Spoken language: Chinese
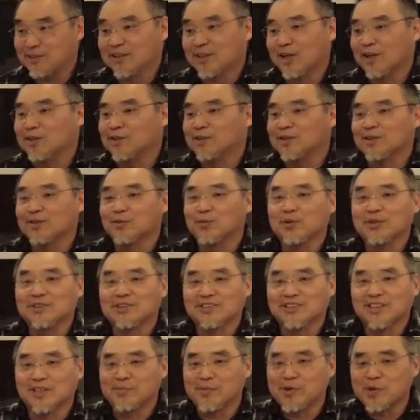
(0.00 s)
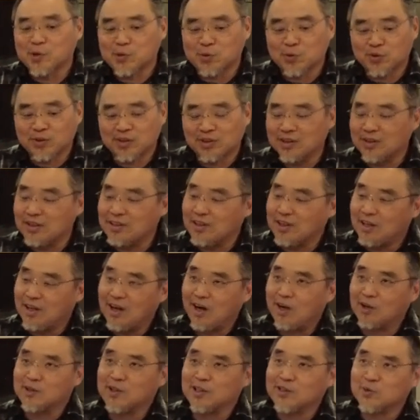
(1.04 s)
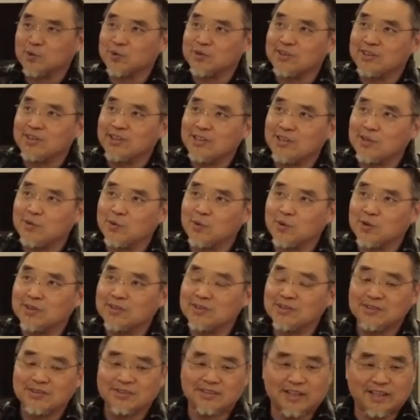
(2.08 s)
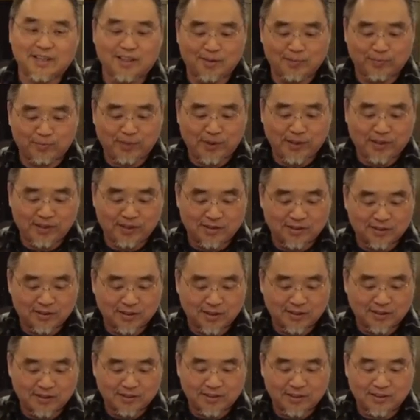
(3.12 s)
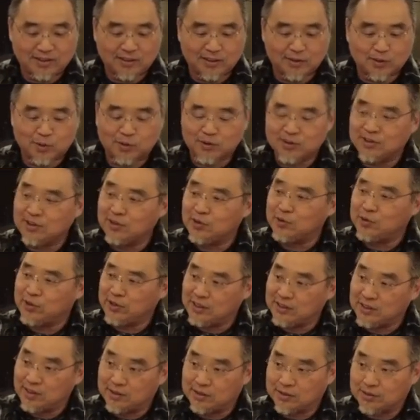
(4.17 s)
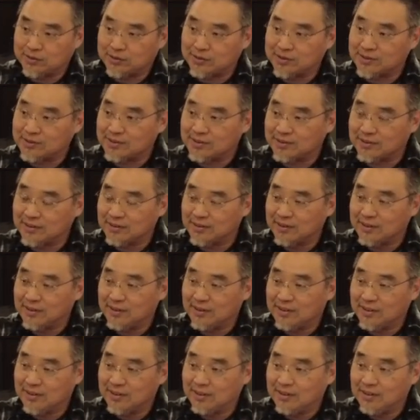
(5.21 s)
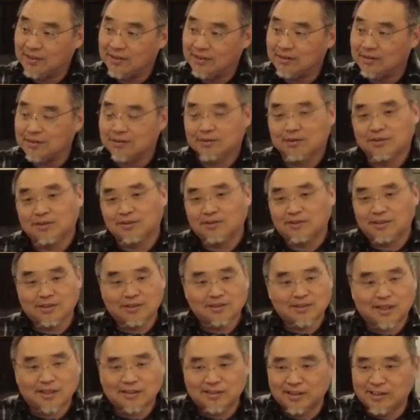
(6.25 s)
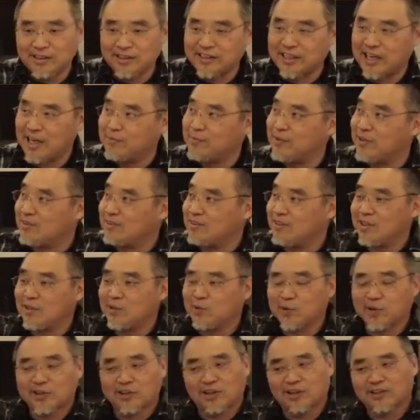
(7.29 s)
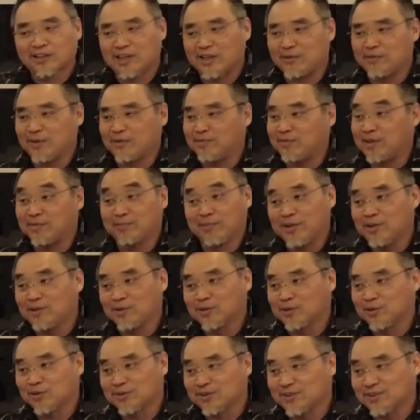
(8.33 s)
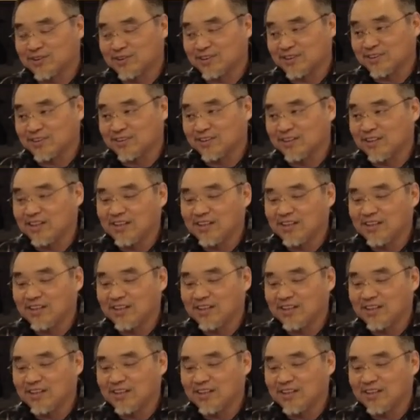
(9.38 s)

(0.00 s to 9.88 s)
然后为也没有说。好像说天国是在被人间的东西圈着走的，你地上人一改变，天国也要改变吗？没有这种事情。